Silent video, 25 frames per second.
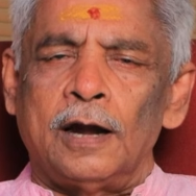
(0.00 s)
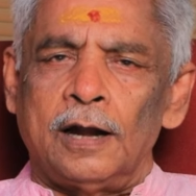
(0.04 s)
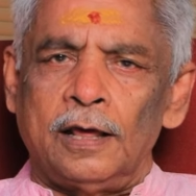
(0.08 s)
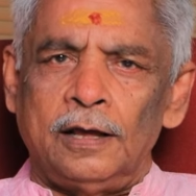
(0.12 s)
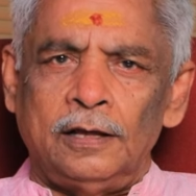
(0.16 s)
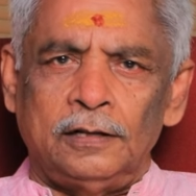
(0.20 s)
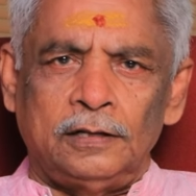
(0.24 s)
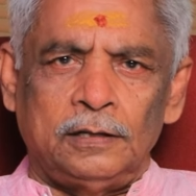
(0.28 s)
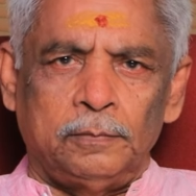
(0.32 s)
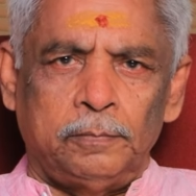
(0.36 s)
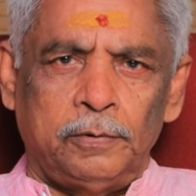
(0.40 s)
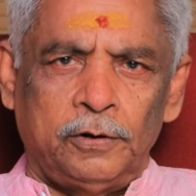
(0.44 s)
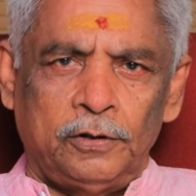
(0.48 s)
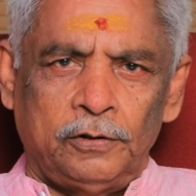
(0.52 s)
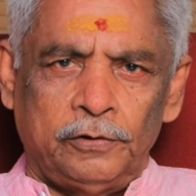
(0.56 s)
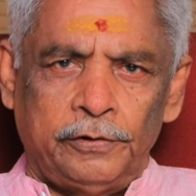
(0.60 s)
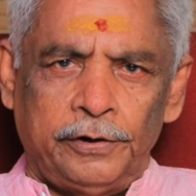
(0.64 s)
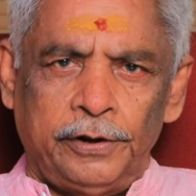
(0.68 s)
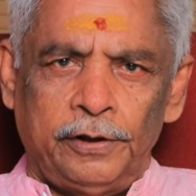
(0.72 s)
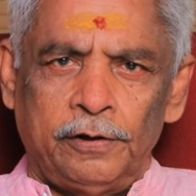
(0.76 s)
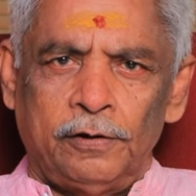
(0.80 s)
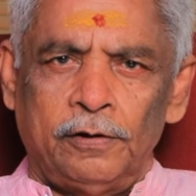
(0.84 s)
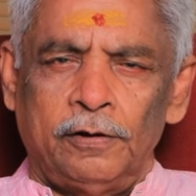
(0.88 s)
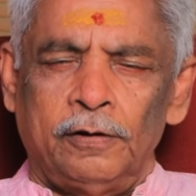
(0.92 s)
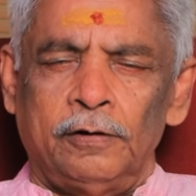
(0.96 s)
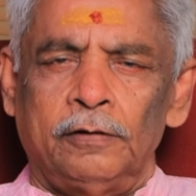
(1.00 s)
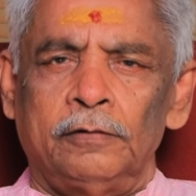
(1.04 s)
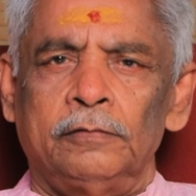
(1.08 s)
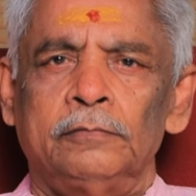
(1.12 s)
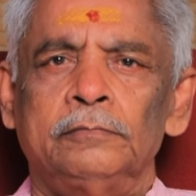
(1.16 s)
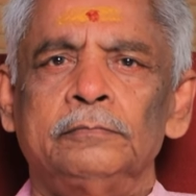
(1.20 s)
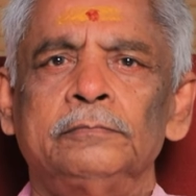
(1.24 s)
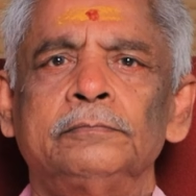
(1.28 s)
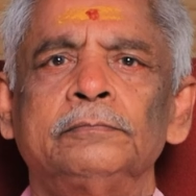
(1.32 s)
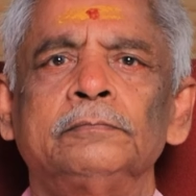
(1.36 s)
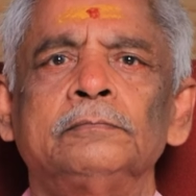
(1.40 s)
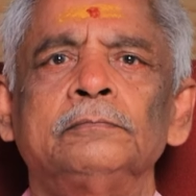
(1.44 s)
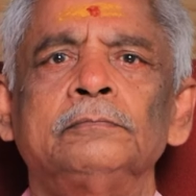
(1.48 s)
கடகத்தை பொறுத்த வரைக்கும்
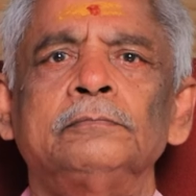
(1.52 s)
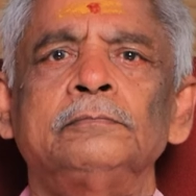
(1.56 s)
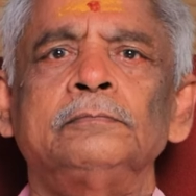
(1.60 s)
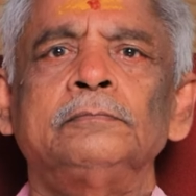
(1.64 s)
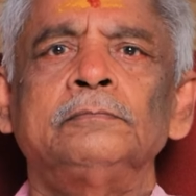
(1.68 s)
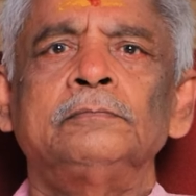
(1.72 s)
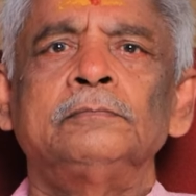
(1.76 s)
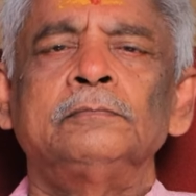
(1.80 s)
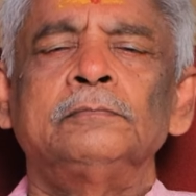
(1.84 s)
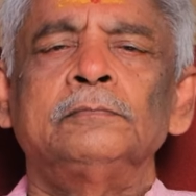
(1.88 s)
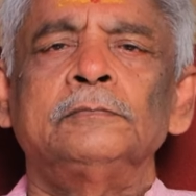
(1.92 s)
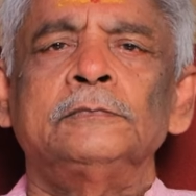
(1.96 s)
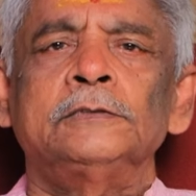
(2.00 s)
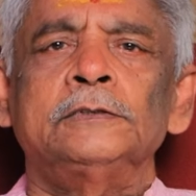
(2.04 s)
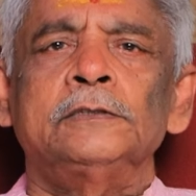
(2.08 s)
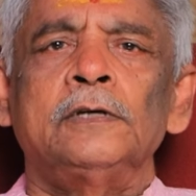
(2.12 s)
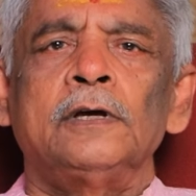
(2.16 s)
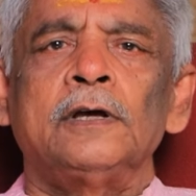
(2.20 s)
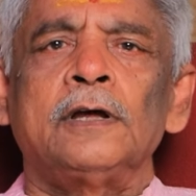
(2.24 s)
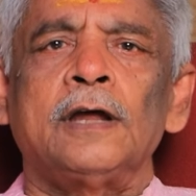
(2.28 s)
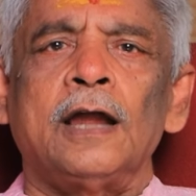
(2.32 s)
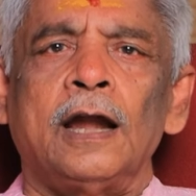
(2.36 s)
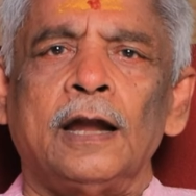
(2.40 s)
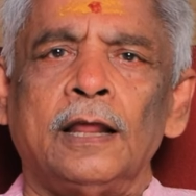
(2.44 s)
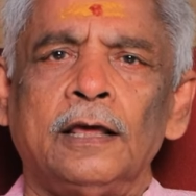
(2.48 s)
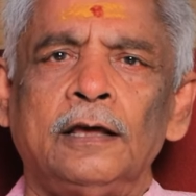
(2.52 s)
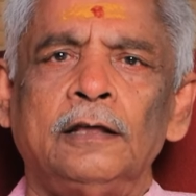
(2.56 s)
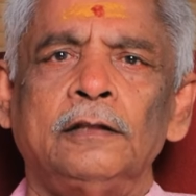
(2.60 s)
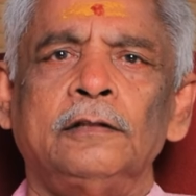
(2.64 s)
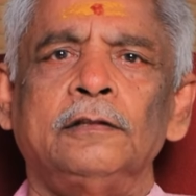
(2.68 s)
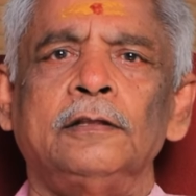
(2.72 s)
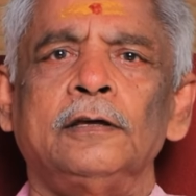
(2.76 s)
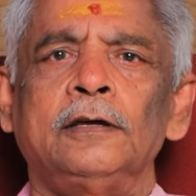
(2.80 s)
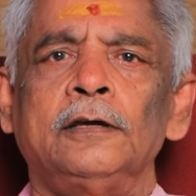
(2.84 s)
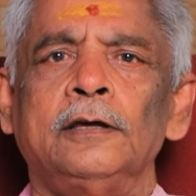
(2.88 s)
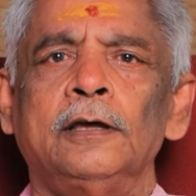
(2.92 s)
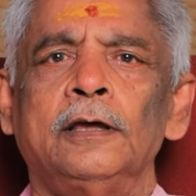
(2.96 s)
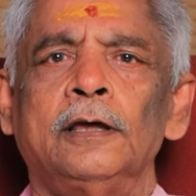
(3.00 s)

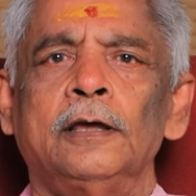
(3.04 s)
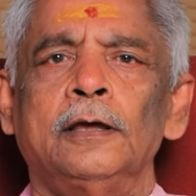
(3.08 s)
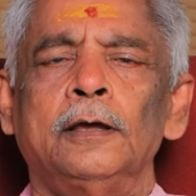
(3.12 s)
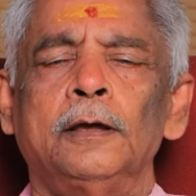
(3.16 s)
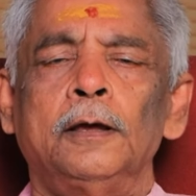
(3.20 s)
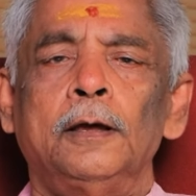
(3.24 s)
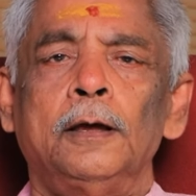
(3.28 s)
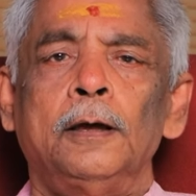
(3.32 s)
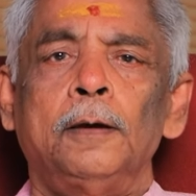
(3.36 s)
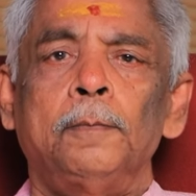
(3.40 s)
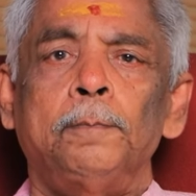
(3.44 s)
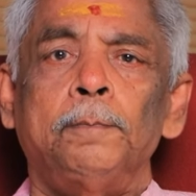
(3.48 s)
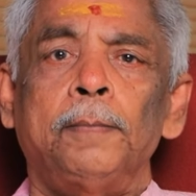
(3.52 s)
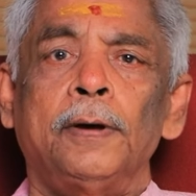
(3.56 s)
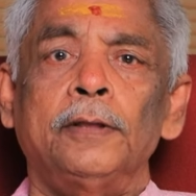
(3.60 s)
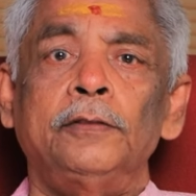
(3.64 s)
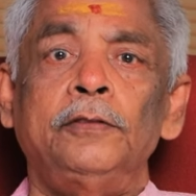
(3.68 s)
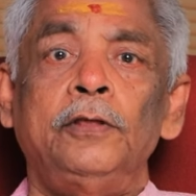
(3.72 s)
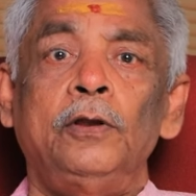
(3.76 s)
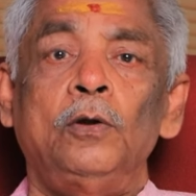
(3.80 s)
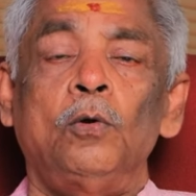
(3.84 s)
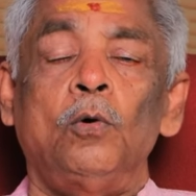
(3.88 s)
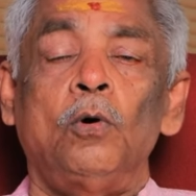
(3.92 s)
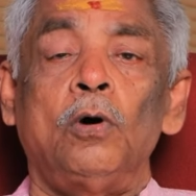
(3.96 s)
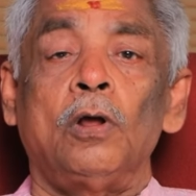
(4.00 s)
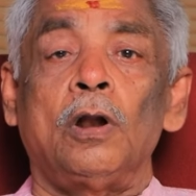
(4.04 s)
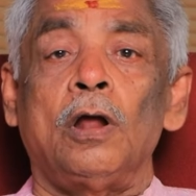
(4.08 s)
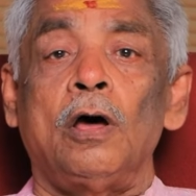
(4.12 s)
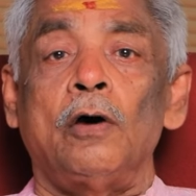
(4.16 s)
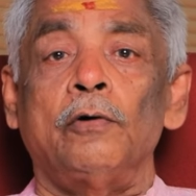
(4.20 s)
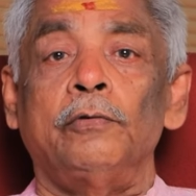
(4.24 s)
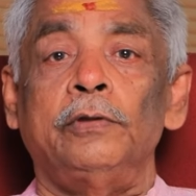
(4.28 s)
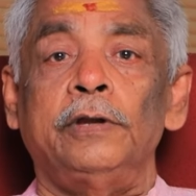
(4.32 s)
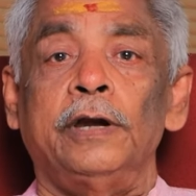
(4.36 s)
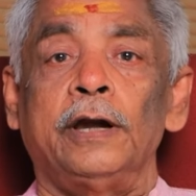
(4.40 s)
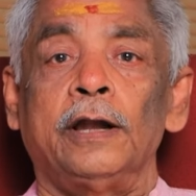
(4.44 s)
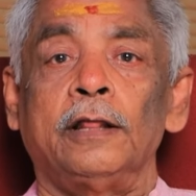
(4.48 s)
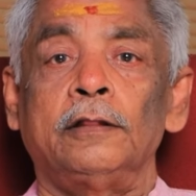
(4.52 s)
கடகத்துக்கு
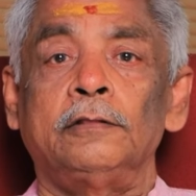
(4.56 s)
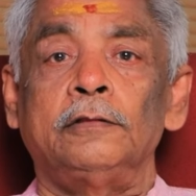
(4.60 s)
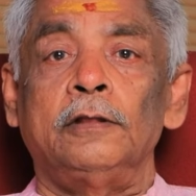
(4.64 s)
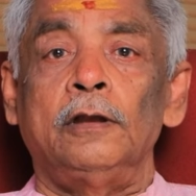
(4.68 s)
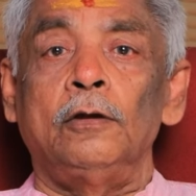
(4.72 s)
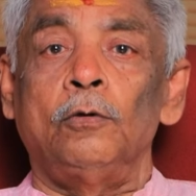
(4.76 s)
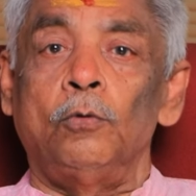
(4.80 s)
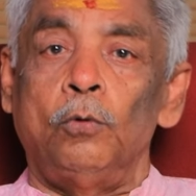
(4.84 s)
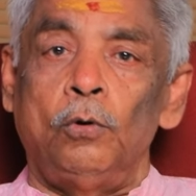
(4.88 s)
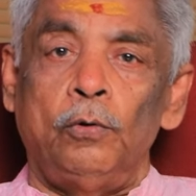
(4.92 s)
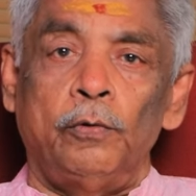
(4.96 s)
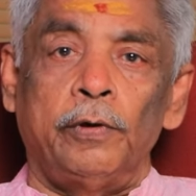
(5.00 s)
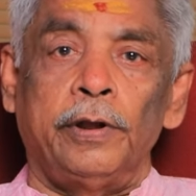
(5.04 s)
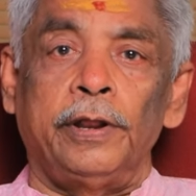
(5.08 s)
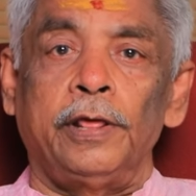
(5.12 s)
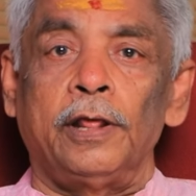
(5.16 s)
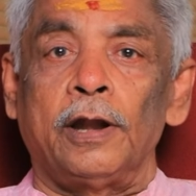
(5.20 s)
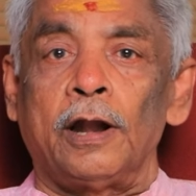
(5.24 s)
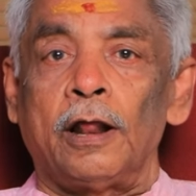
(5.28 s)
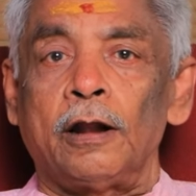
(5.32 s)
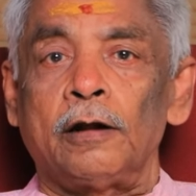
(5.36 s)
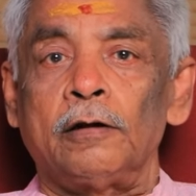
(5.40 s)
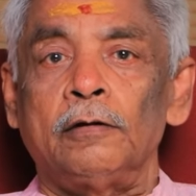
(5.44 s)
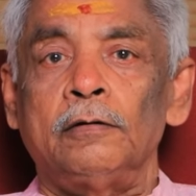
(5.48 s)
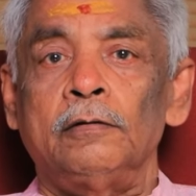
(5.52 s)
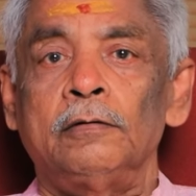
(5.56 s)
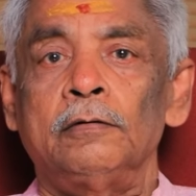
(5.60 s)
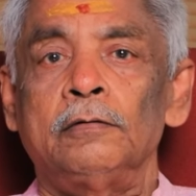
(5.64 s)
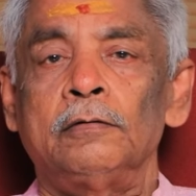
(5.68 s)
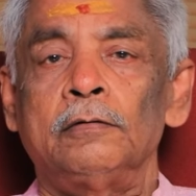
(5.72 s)
பதினோராவது இடத்தில் குரு வருகிறார்